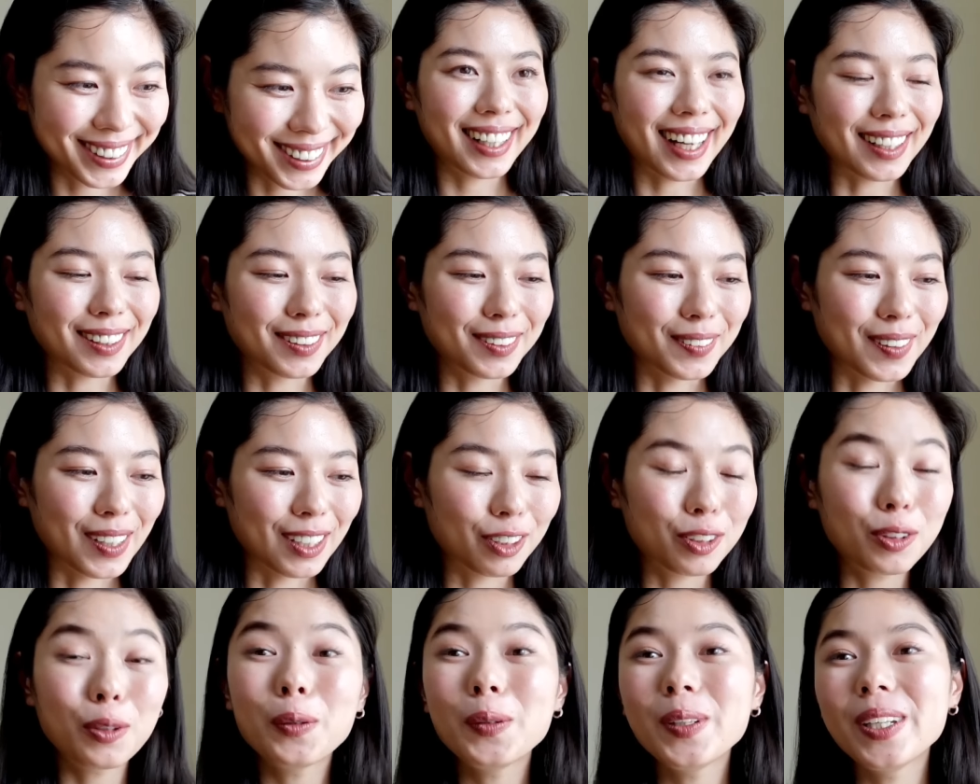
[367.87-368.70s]
あと
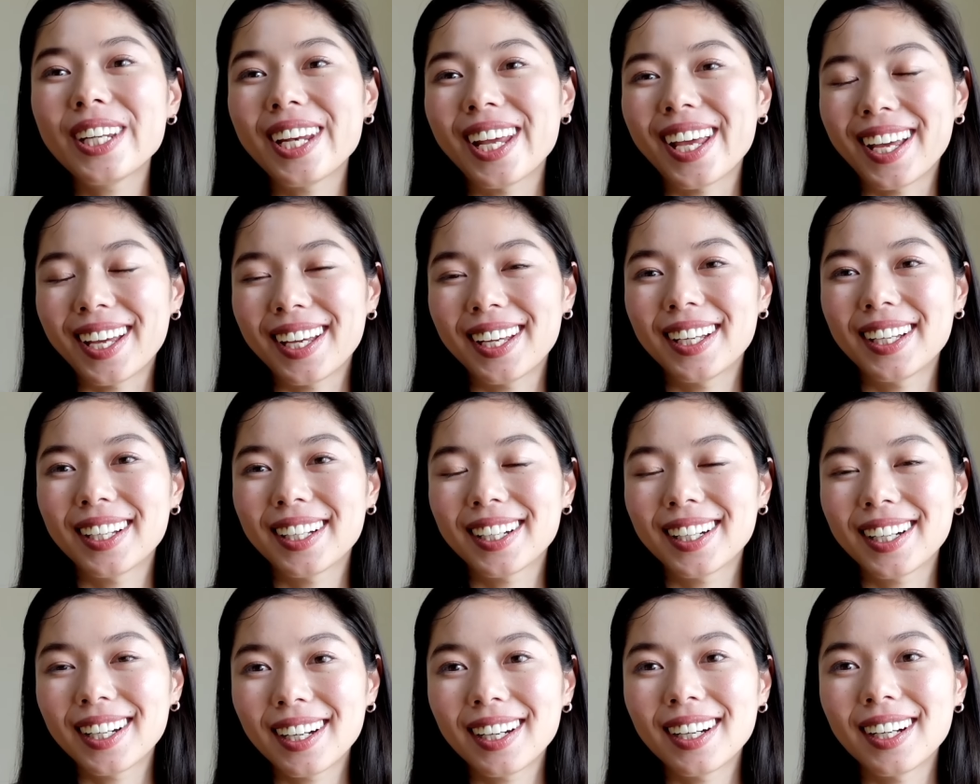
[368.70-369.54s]
はトイレ
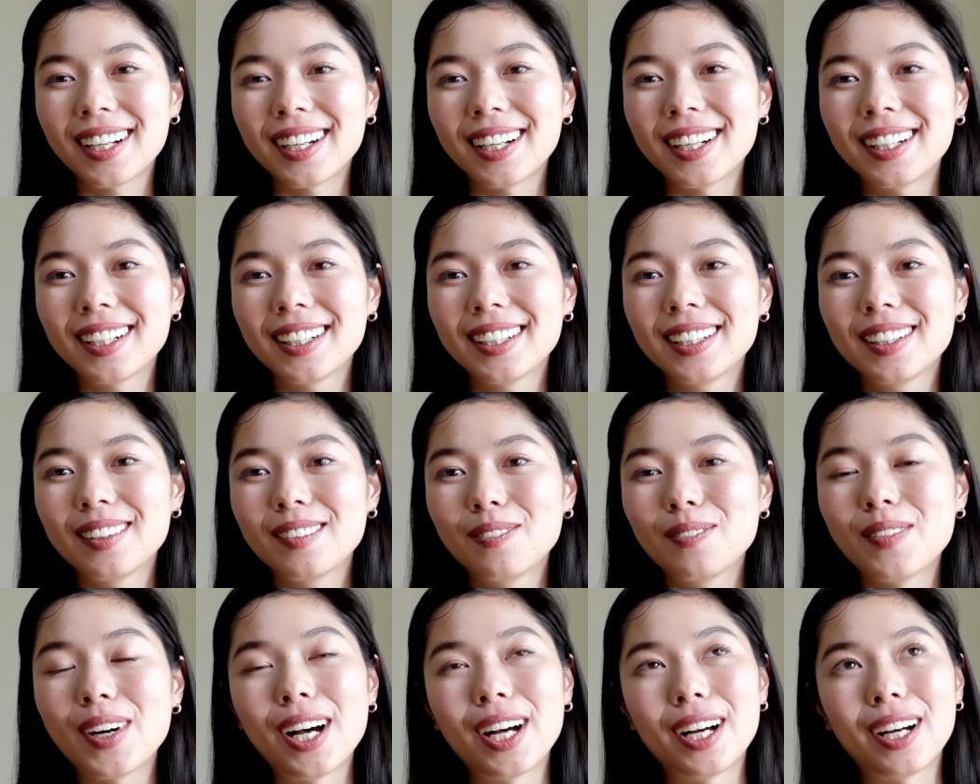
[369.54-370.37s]
が
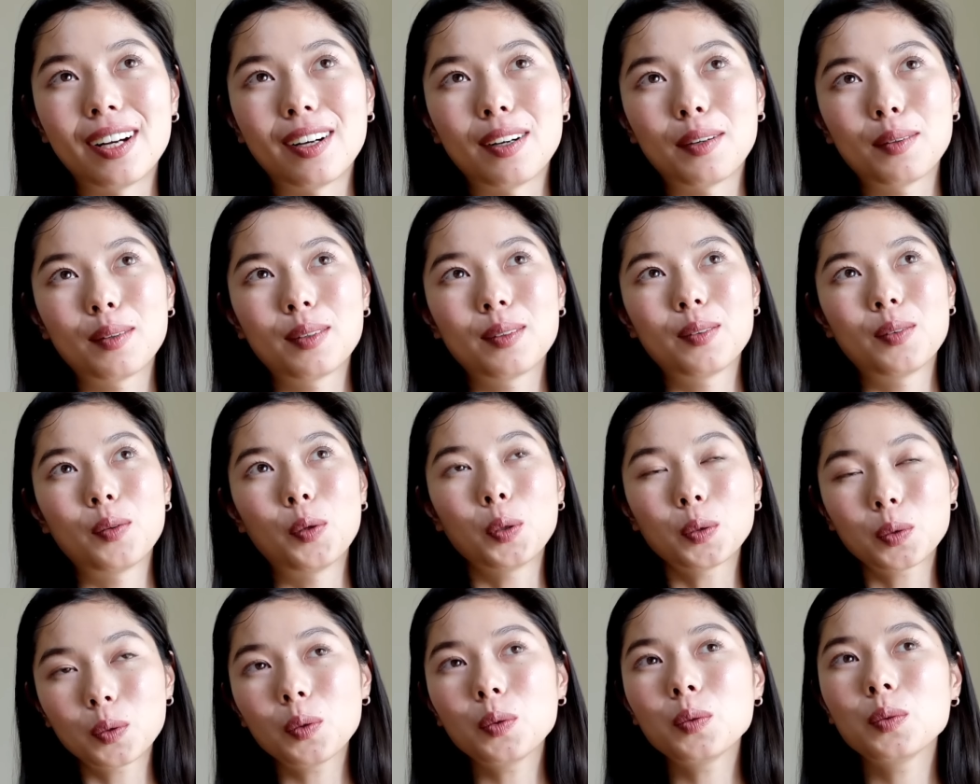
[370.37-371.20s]

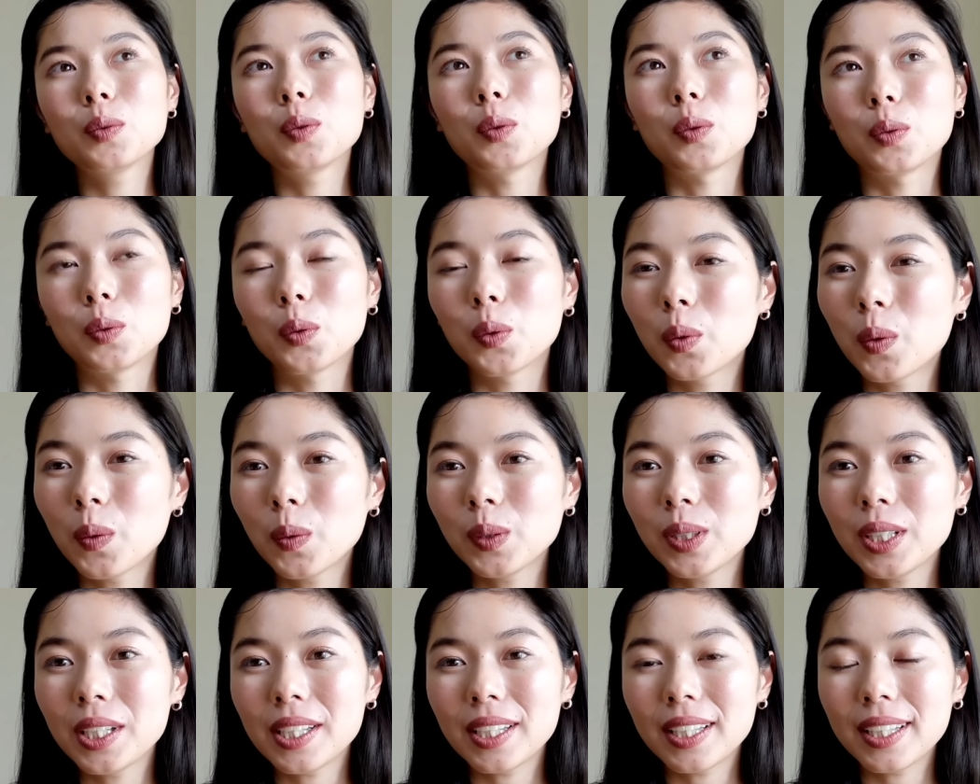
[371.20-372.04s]
ほとんどどこ
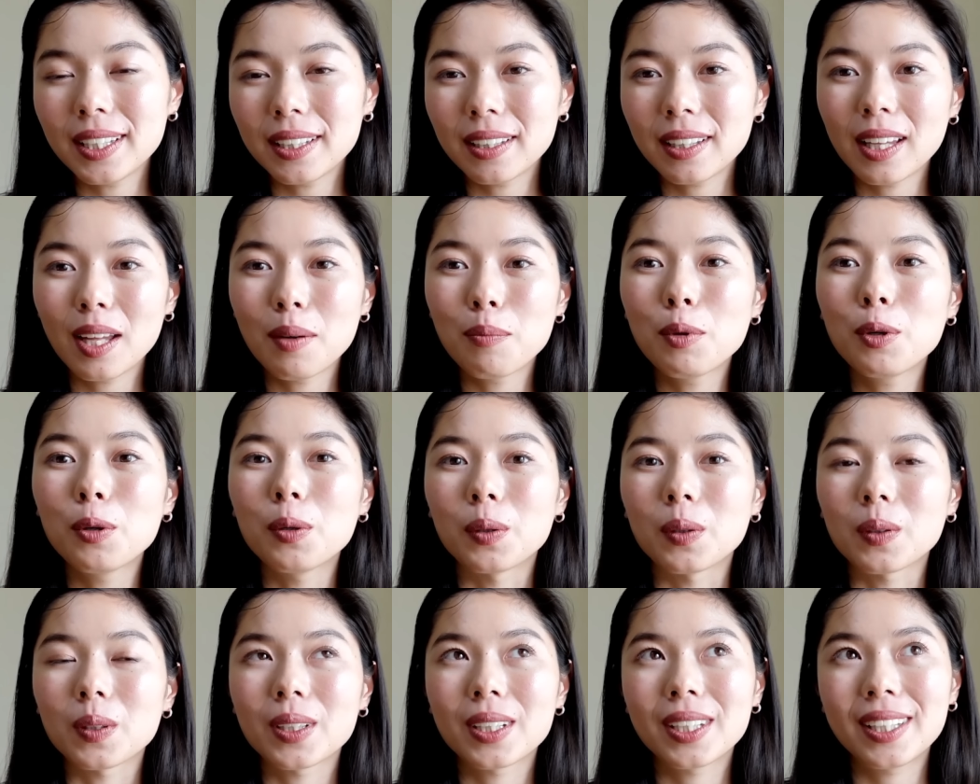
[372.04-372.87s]
に行って
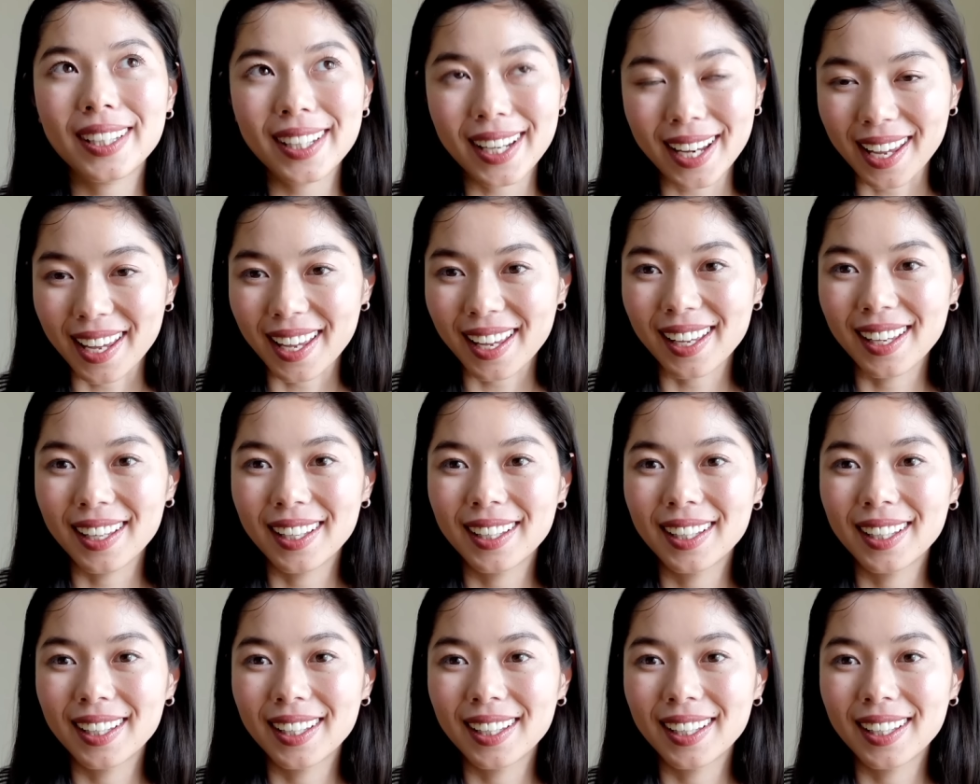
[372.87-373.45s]
も綺麗。